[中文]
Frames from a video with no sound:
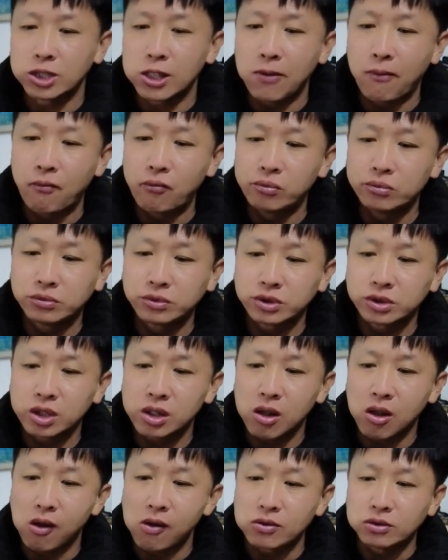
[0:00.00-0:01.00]
冬天那
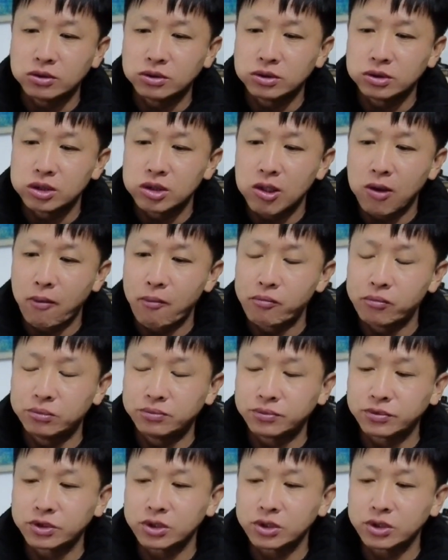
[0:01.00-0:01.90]
么那么冷，嗯。